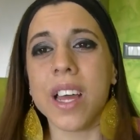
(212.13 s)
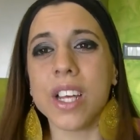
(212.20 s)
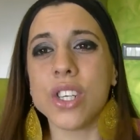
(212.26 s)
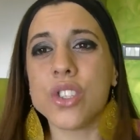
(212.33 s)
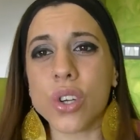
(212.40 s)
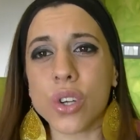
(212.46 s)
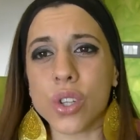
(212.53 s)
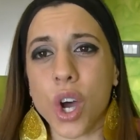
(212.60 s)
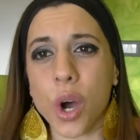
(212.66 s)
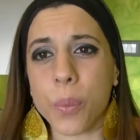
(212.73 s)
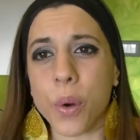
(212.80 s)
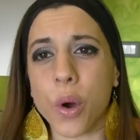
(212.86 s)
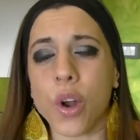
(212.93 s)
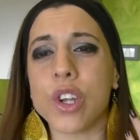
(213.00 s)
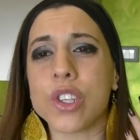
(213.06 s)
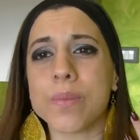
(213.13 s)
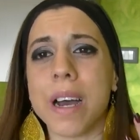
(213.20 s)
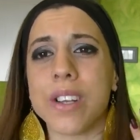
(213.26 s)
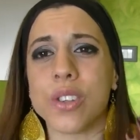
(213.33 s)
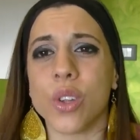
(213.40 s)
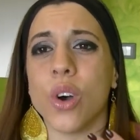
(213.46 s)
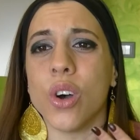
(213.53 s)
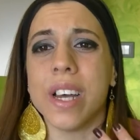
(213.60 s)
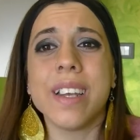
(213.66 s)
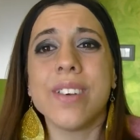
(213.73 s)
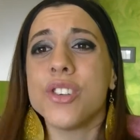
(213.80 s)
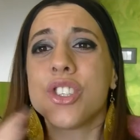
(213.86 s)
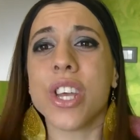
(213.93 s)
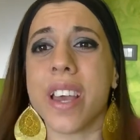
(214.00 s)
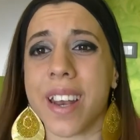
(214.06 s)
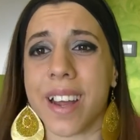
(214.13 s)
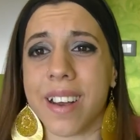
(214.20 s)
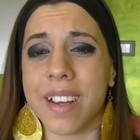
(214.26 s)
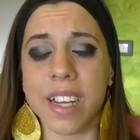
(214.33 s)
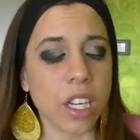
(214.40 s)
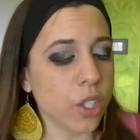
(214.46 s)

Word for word: Il giorno dopo lo smalto non c'era,